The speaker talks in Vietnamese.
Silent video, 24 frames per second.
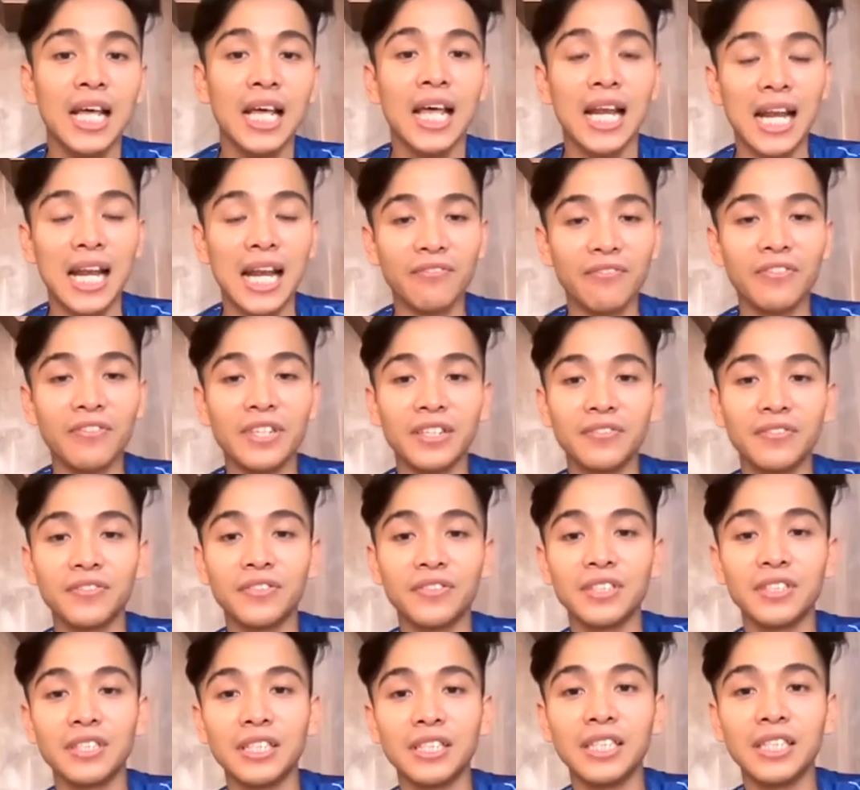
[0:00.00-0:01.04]
làm việc
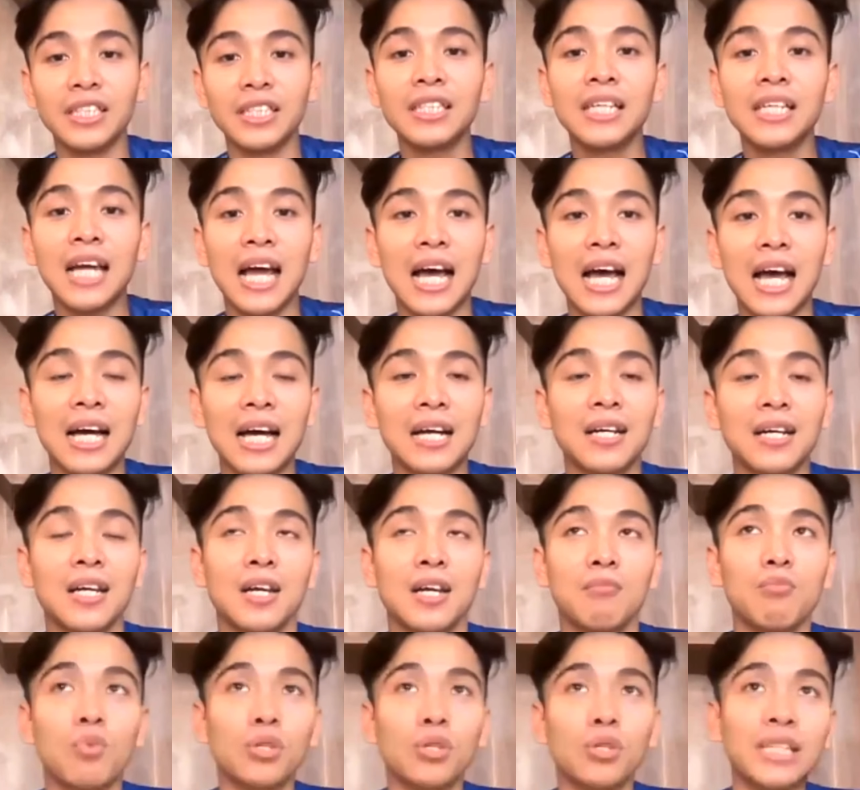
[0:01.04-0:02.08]
với uh, à,
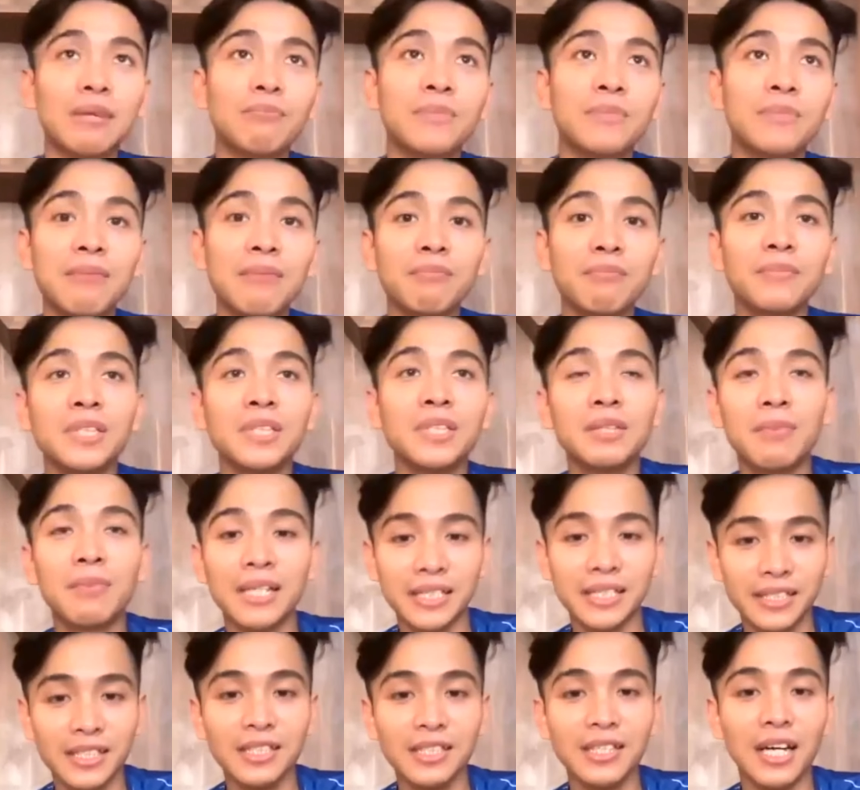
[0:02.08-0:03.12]
150
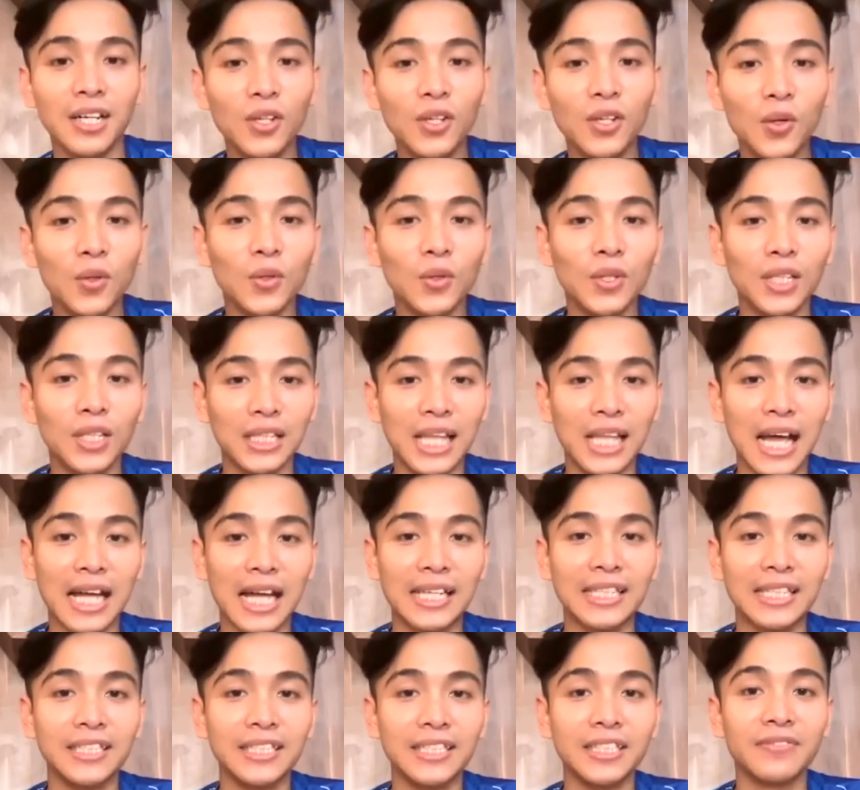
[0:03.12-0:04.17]
master Ấn Độ ở tại
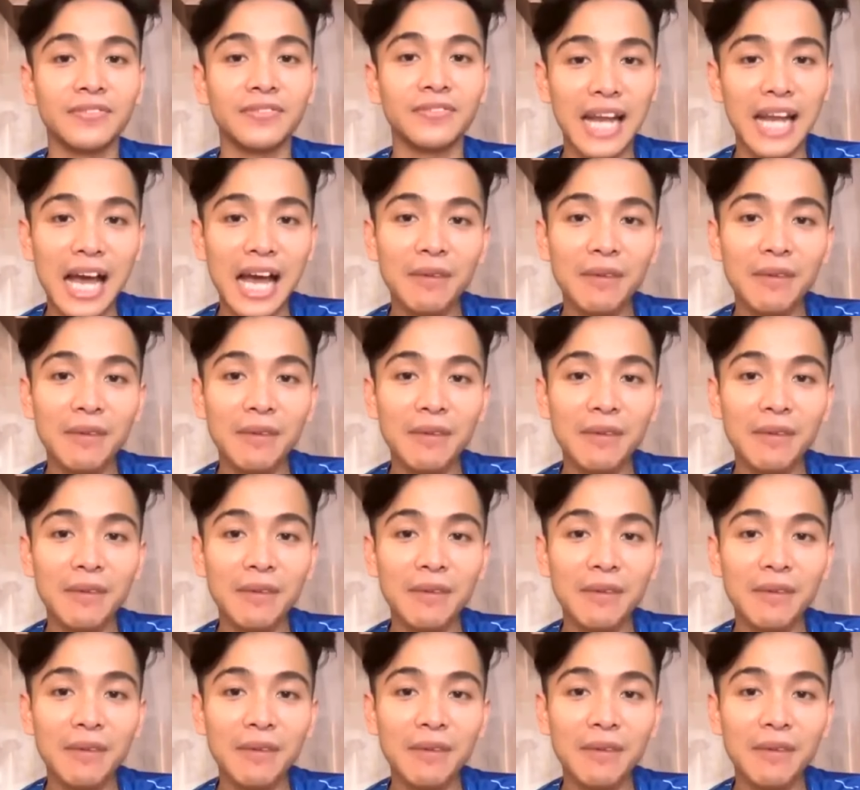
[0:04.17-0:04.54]
thị trường Việt Nam.